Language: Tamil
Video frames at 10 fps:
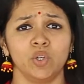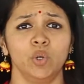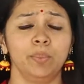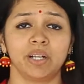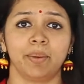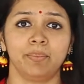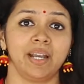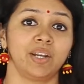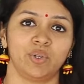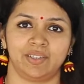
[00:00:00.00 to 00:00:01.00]
ரொம்ப
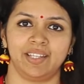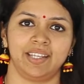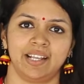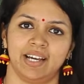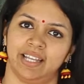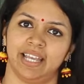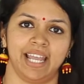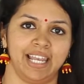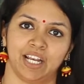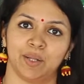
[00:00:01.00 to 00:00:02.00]
கம்மியான ஒரு திங்கிங்காக இருக்குது
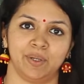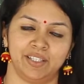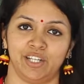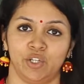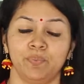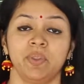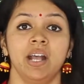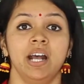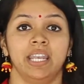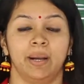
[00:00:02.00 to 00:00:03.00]
எல்லாருக்கும் மத்தியிலையும்
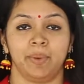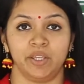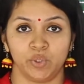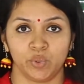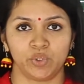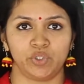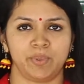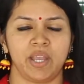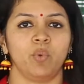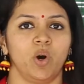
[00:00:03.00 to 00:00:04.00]
நம்ம
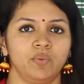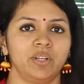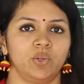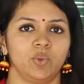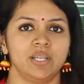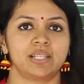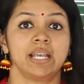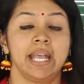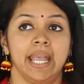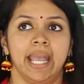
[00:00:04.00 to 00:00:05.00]
யூத்துமே வாட் வி டூ இஸ்
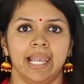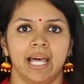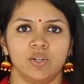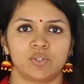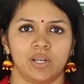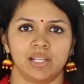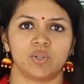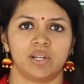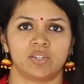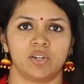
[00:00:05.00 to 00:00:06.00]
எல்லாரும் சொல்ல
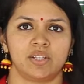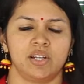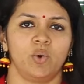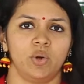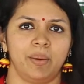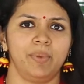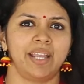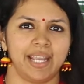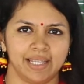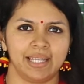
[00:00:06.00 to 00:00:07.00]
சொல்ல சொல்ல சொல்ல ஓ
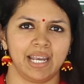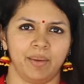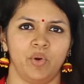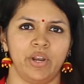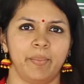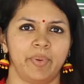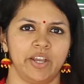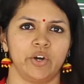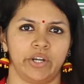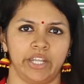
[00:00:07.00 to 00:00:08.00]
நம்மளுக்கு இதுதான் நம்மளுடைய
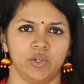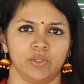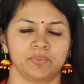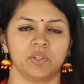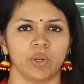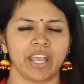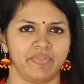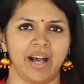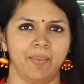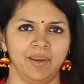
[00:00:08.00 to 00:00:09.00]
ப்ரையாரிட்டியோ ஓகே
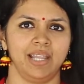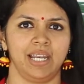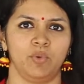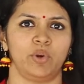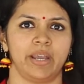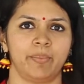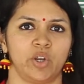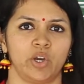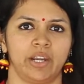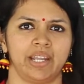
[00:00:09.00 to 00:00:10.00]
ஃபேமிலி தான் நம்மளுடைய
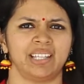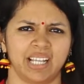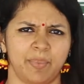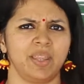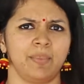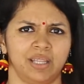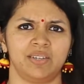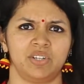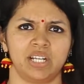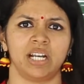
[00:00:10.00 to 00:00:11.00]
ப்ரையாரிட்டி அதுக்கப்புறம் தான்
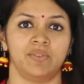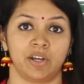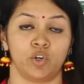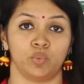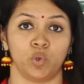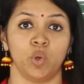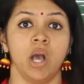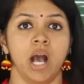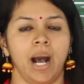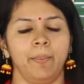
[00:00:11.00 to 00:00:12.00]
மற்ற விஷயங்கள் வரணுமோ
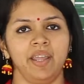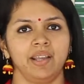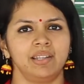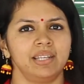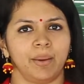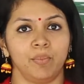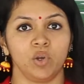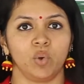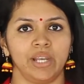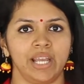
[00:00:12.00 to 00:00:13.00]
அப்படிங்கிறது
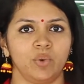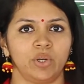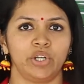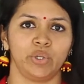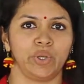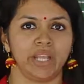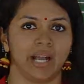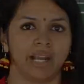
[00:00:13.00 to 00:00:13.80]
நம்மளுக்குள்ளேயே ஒரு டியூனிங்